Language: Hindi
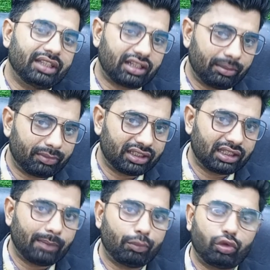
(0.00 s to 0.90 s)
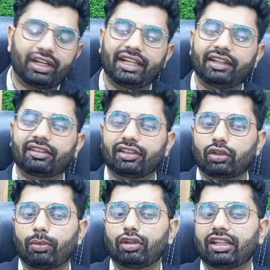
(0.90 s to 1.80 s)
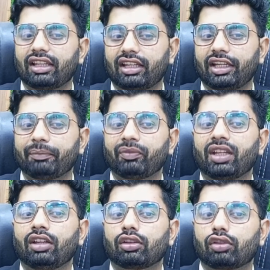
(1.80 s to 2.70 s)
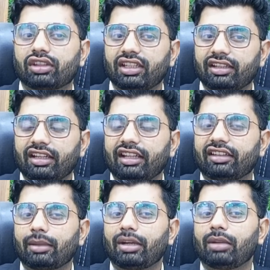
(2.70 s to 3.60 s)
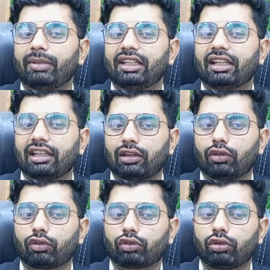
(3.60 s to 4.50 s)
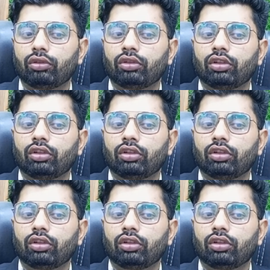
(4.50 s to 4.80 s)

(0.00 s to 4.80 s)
का भी ये काम करता है पोर हेड्स इनको बोला जाता है तो इतने सारे इस्तेमाल में लाया जाता है दोस्तों